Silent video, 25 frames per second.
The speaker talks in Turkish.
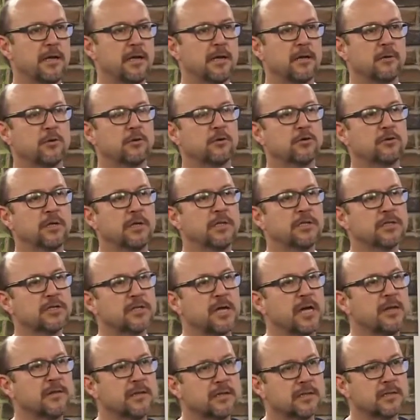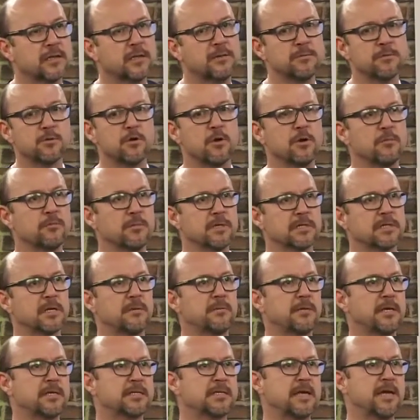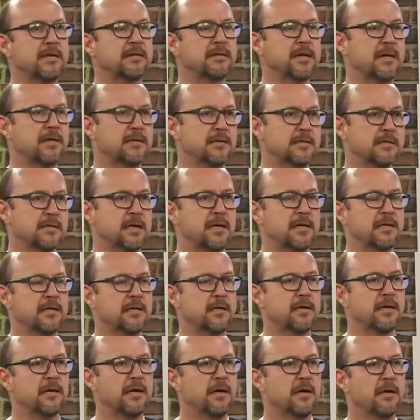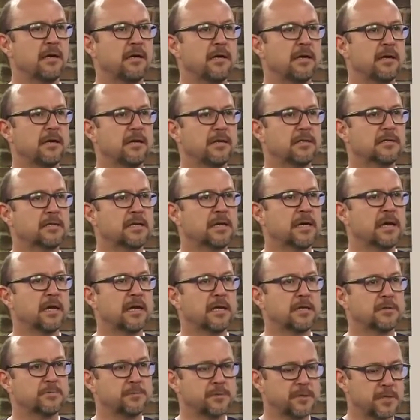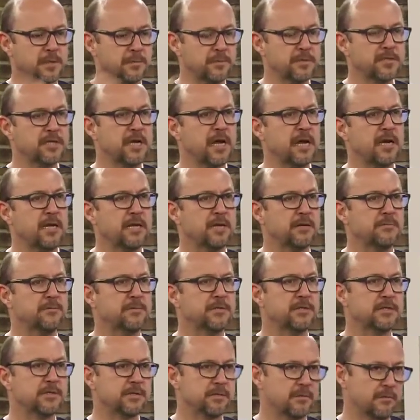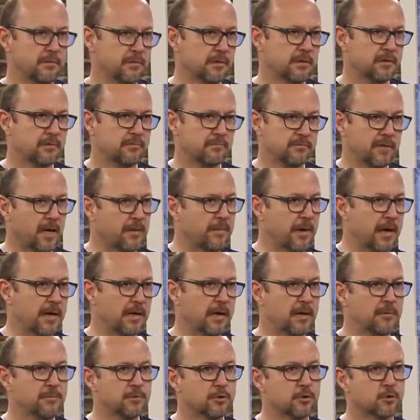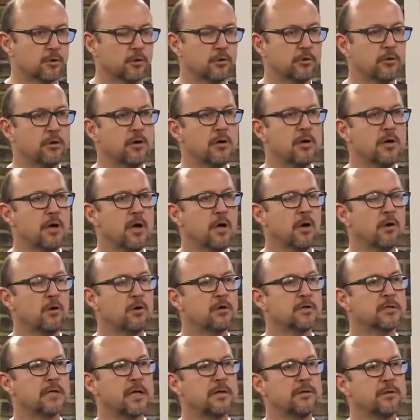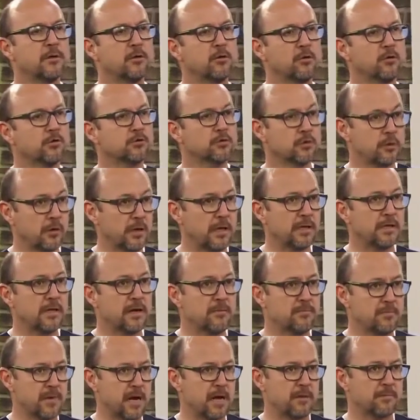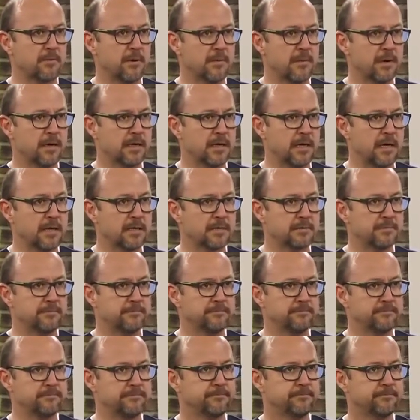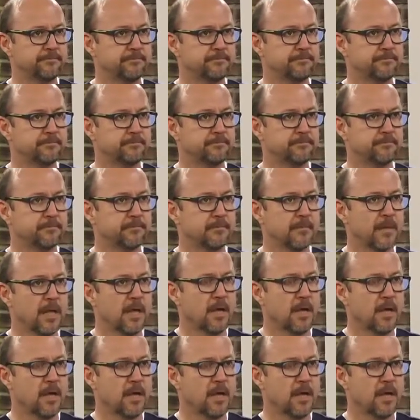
hani kötü alışkanlıklarımız olmasa bile zaten sanki e, sigara içmiş gibi ciğerlerimiz, damarlarımız tabii, tabii, doluyor. Evet. O yüzden de kontrol elden bırakmamak lazım. Bırakmamız gerekiyor.